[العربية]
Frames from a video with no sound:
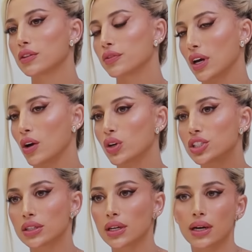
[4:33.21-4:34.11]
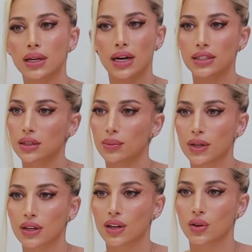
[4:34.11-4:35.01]
نفتح وجهنا على
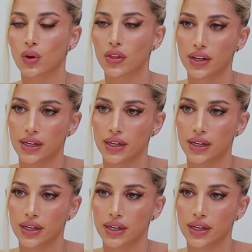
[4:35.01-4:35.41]
حسب الوضع